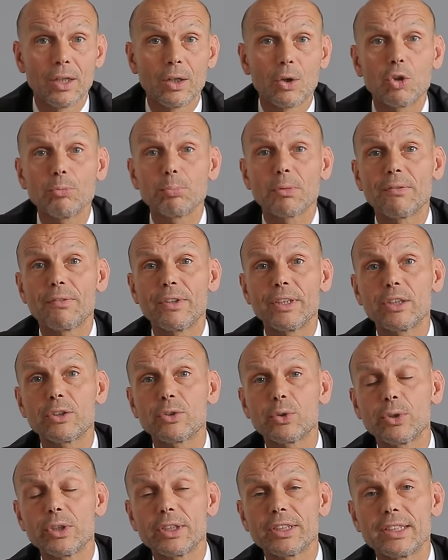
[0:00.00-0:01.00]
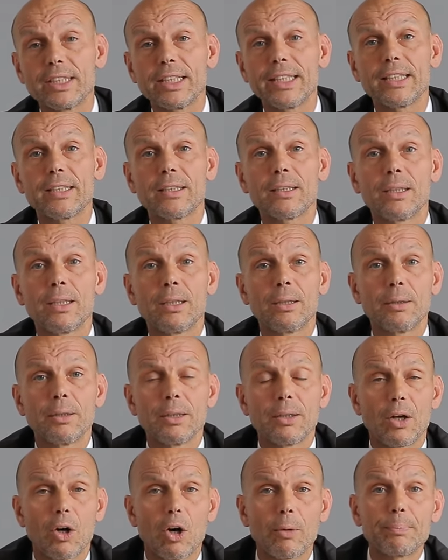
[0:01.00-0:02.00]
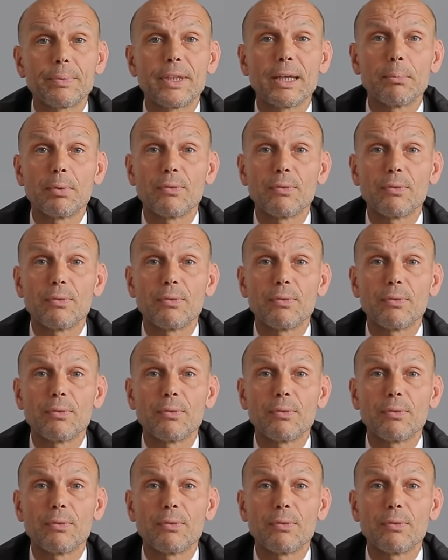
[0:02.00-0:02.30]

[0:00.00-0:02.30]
Und man will natürlich sehen, ob der